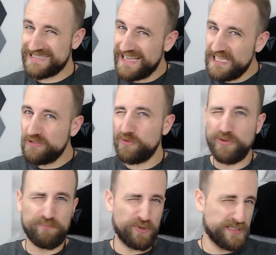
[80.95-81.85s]
ahí
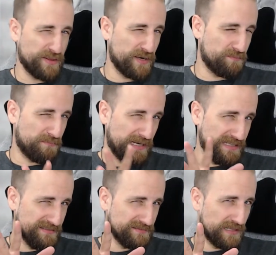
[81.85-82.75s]
todo podéis decir,
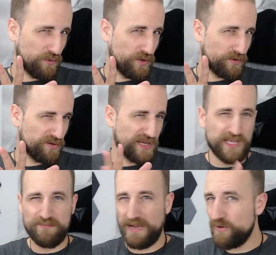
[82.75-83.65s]
¿vale? ¿De acuerdo?
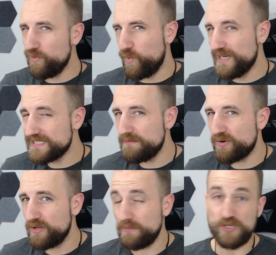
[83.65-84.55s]
Y Manco, ¿cuál es el
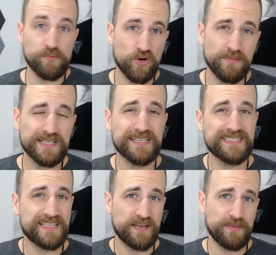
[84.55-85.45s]
problema? Pues el problema es que
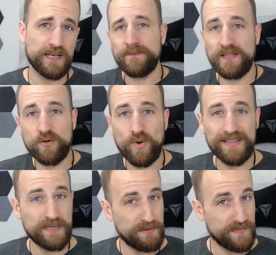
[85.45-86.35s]
este animal, del
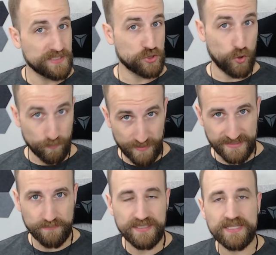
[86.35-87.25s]
cual dependes
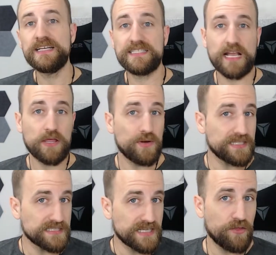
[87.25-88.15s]
completamente, se quedó
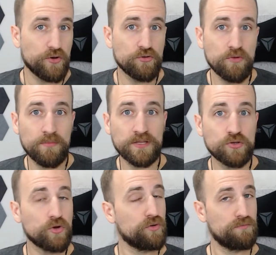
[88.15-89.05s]
atascado en un
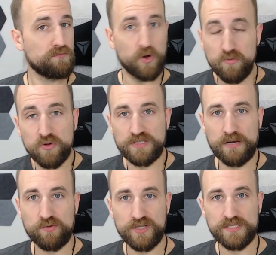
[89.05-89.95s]
momento con unos
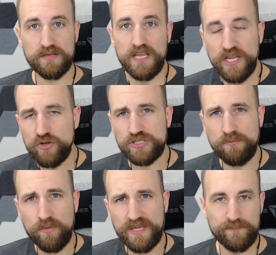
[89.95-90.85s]
árboles y no se
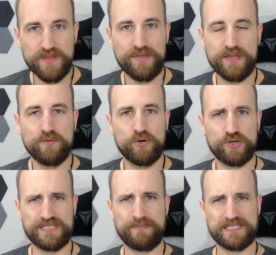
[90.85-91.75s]
movía. Y decía yo, ¿pero
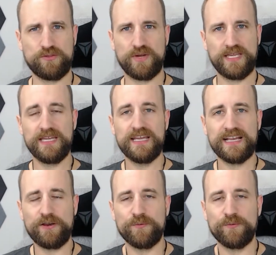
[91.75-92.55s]
qué está pasando aquí? Claro,